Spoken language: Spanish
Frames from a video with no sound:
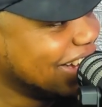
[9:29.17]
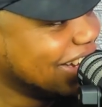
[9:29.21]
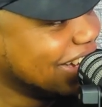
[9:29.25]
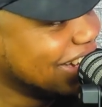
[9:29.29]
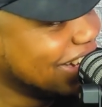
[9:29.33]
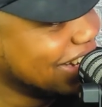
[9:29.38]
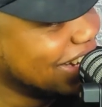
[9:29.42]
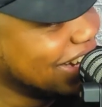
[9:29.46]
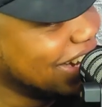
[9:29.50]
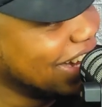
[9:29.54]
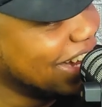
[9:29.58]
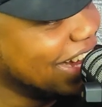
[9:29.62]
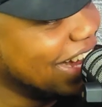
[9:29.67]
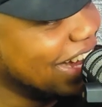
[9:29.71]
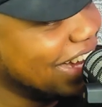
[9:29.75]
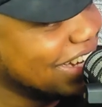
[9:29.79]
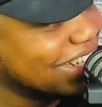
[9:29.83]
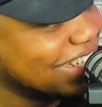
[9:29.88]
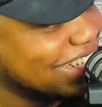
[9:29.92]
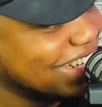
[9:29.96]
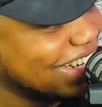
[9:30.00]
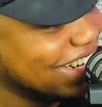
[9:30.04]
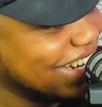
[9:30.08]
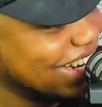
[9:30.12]
año. Es
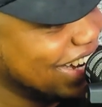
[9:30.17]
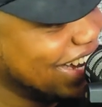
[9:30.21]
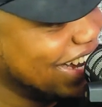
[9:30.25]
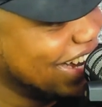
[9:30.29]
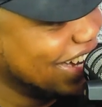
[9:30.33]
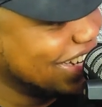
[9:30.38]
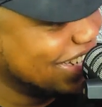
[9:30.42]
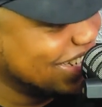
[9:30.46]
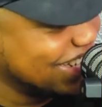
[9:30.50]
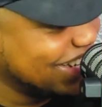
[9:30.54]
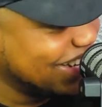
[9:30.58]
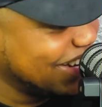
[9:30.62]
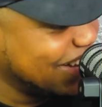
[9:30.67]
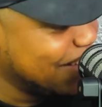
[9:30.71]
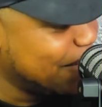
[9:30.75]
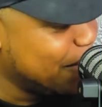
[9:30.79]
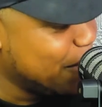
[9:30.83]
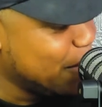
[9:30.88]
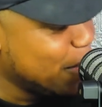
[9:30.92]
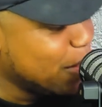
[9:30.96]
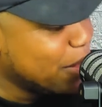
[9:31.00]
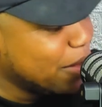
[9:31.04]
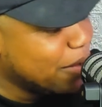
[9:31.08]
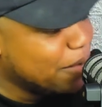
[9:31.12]
así, es así.
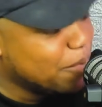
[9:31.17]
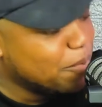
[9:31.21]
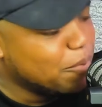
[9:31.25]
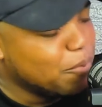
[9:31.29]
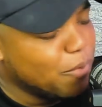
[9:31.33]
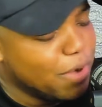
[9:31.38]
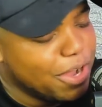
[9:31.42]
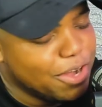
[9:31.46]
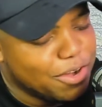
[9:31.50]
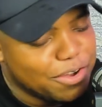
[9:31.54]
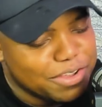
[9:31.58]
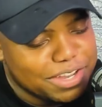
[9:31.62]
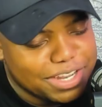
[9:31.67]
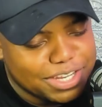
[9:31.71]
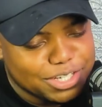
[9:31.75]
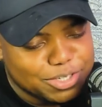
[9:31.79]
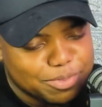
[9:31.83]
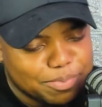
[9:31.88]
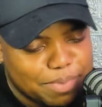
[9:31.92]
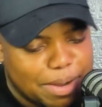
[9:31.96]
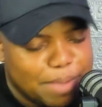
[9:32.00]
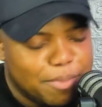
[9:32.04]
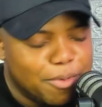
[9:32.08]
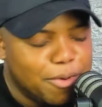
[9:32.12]
Pero nada. Bueno,
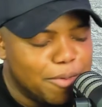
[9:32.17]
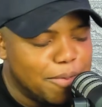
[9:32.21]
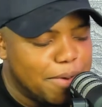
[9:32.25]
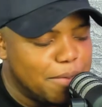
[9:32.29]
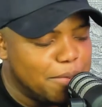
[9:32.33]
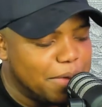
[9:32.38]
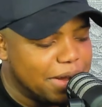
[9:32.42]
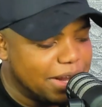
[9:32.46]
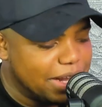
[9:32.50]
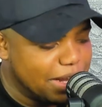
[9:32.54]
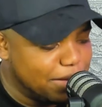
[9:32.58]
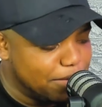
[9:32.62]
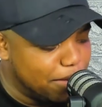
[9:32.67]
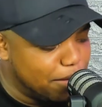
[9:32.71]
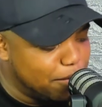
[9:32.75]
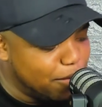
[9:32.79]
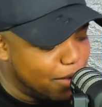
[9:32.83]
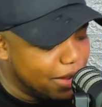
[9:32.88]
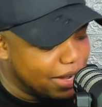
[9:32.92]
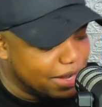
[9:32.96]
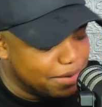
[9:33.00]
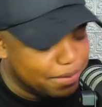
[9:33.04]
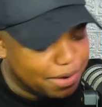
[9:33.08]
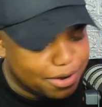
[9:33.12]
Jesus, vamos, vamos arriba,
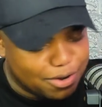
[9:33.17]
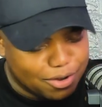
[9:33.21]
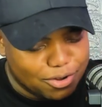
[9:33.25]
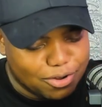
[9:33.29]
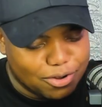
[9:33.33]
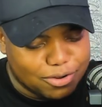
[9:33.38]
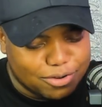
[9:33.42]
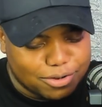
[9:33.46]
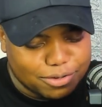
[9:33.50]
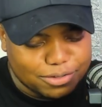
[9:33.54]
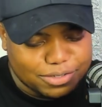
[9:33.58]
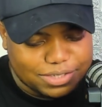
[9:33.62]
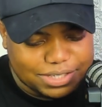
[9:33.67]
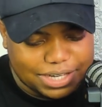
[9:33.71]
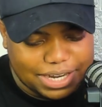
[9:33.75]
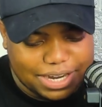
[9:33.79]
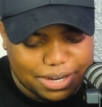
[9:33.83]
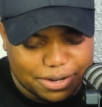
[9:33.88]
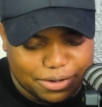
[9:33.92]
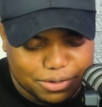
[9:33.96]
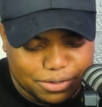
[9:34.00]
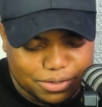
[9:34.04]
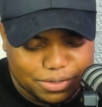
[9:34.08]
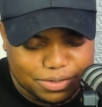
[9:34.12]
vamos arriba con los
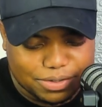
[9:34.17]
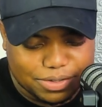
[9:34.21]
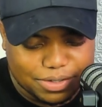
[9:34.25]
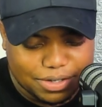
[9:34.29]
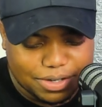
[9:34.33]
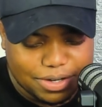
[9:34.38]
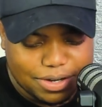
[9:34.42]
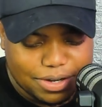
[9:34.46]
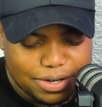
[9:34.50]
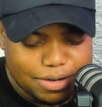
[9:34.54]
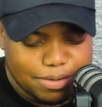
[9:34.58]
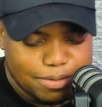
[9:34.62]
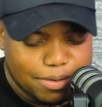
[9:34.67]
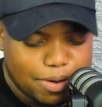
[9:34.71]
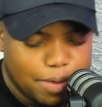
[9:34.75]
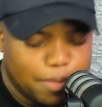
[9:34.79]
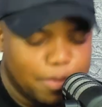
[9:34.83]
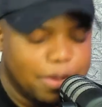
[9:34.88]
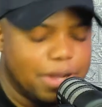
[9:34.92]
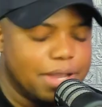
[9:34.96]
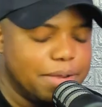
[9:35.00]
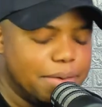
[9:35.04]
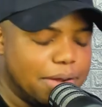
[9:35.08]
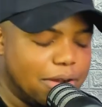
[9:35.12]
consejos.
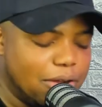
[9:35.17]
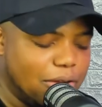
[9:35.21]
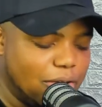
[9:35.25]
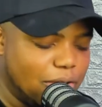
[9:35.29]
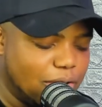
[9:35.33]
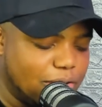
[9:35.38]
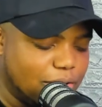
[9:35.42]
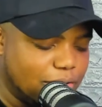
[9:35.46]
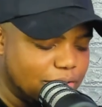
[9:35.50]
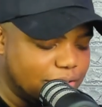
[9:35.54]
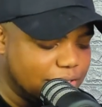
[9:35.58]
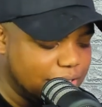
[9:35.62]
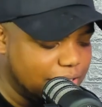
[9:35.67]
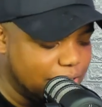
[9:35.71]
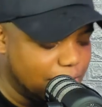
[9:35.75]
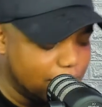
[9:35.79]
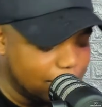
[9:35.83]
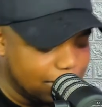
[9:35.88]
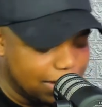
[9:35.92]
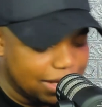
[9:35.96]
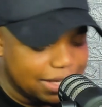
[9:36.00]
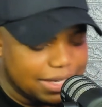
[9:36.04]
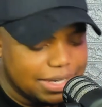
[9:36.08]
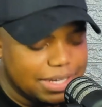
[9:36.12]
Vamos arriba con los
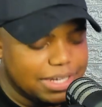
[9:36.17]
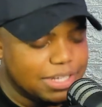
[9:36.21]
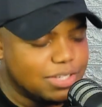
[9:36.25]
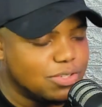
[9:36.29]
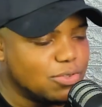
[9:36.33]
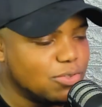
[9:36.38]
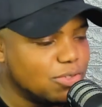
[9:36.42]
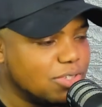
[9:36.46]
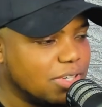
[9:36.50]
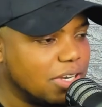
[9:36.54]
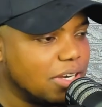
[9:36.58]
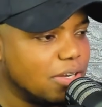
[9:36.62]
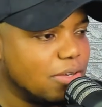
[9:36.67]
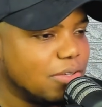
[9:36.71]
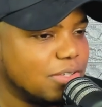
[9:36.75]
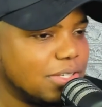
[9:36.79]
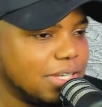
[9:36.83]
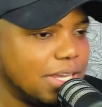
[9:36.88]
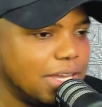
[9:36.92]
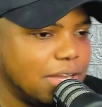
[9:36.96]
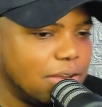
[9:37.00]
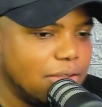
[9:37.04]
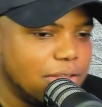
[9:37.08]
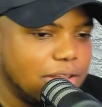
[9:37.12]
consejos de Jesus, el
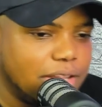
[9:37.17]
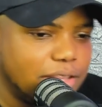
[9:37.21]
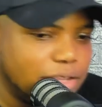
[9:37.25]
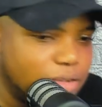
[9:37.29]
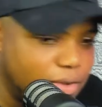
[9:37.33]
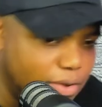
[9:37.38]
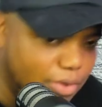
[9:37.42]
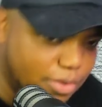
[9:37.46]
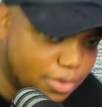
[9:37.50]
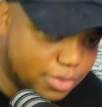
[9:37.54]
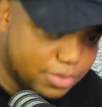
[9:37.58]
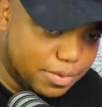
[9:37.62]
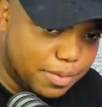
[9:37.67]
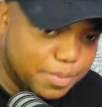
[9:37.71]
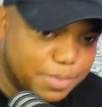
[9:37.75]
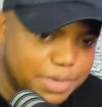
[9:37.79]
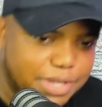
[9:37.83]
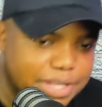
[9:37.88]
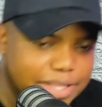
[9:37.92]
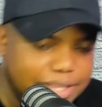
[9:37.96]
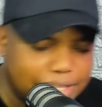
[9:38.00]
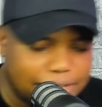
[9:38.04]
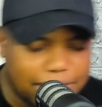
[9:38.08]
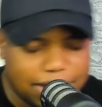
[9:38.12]
consejero de todos.
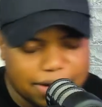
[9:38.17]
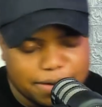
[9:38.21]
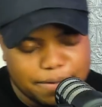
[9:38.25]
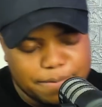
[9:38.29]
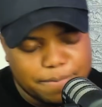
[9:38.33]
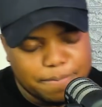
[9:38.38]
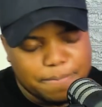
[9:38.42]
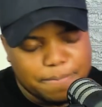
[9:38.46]
Vamos a estar